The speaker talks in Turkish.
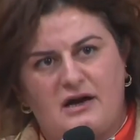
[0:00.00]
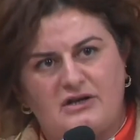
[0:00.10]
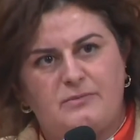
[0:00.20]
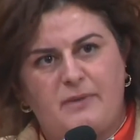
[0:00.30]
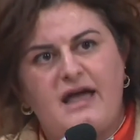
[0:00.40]

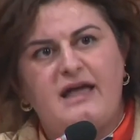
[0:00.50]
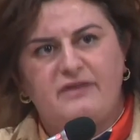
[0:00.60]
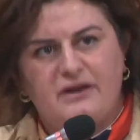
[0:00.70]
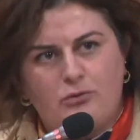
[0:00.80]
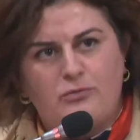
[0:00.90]
acaba el
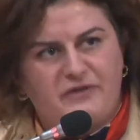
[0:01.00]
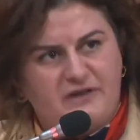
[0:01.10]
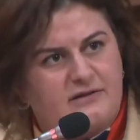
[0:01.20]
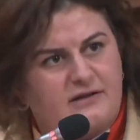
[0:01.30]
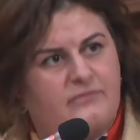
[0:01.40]
veriyor mu
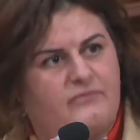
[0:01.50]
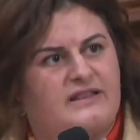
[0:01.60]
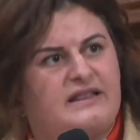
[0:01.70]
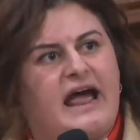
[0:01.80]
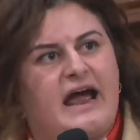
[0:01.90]
Fidan Hanım
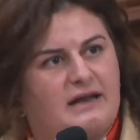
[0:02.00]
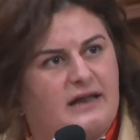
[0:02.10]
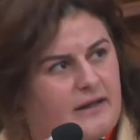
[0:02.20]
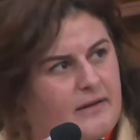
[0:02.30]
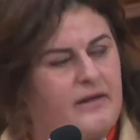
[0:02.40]
ve
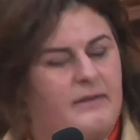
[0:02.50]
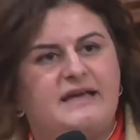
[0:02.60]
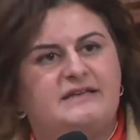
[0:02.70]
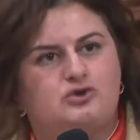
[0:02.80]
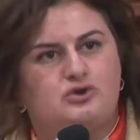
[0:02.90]
değerli e,
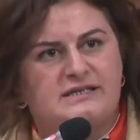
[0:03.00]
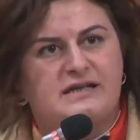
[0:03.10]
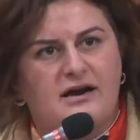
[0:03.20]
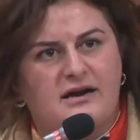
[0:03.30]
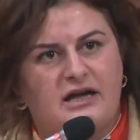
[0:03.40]
meclis üyesi
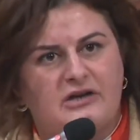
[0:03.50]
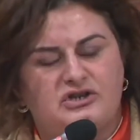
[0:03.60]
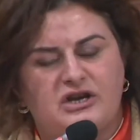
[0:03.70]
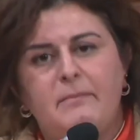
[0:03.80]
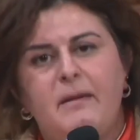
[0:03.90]

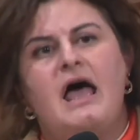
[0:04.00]
arkadaşlarım?